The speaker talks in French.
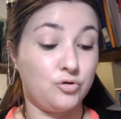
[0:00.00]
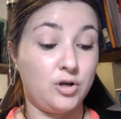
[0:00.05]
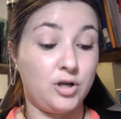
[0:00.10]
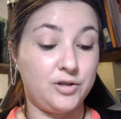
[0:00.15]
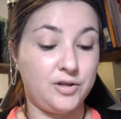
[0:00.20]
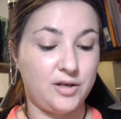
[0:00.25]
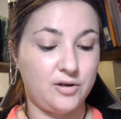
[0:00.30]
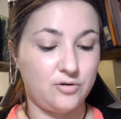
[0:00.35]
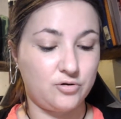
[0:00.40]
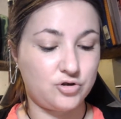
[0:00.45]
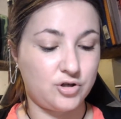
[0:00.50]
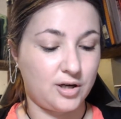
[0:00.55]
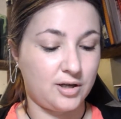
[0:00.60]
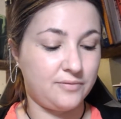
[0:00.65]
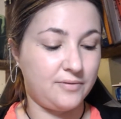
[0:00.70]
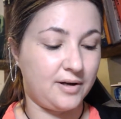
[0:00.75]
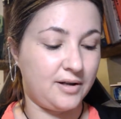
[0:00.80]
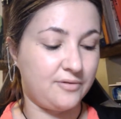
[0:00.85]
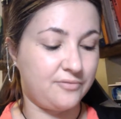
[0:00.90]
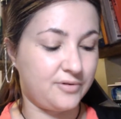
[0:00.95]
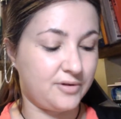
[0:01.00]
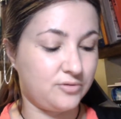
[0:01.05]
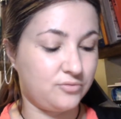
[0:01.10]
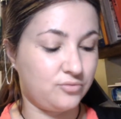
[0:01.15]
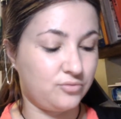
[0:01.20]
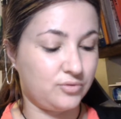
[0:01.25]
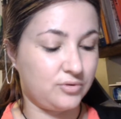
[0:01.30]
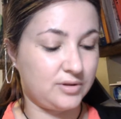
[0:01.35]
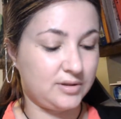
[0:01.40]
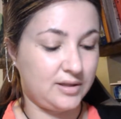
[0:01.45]
là d'ailleurs j'arrive à la fin
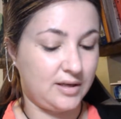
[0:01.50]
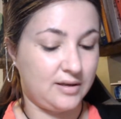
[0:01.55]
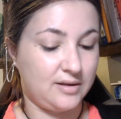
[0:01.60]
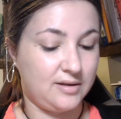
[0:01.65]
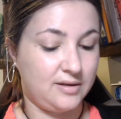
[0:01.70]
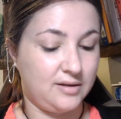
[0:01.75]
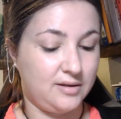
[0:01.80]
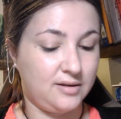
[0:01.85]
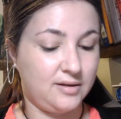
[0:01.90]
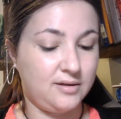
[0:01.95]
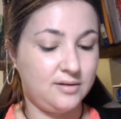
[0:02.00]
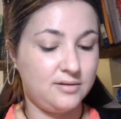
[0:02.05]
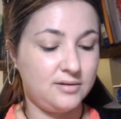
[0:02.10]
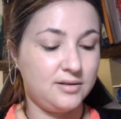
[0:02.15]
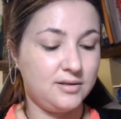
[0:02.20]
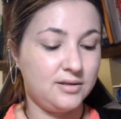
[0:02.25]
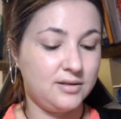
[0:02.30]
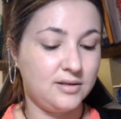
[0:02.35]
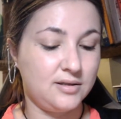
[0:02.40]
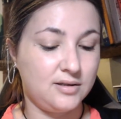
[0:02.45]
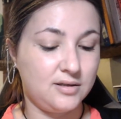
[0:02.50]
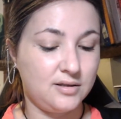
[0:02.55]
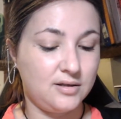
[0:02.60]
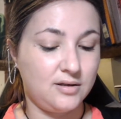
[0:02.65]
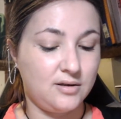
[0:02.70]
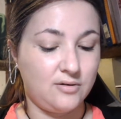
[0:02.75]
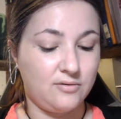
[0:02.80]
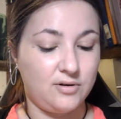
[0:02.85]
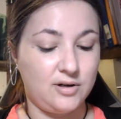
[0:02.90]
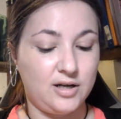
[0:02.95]
du cahier.
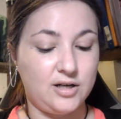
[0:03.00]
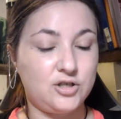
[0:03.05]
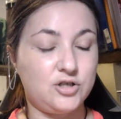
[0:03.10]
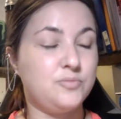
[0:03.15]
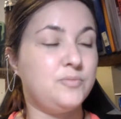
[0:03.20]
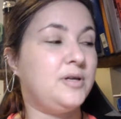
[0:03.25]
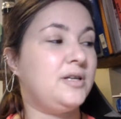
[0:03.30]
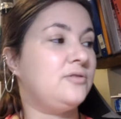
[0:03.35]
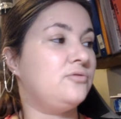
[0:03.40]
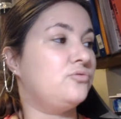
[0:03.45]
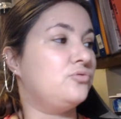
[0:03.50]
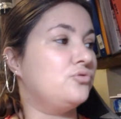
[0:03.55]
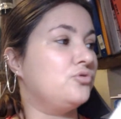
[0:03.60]
Voilà, je mets